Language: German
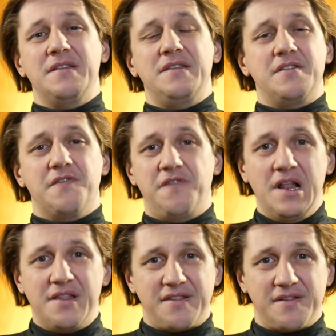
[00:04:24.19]
diesen
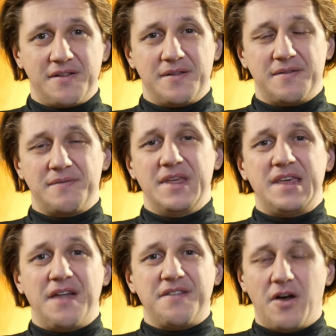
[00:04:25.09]
Filz. Ich
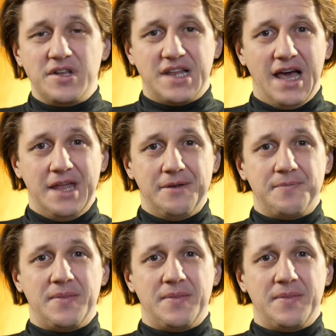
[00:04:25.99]
kann es auch nicht leiden.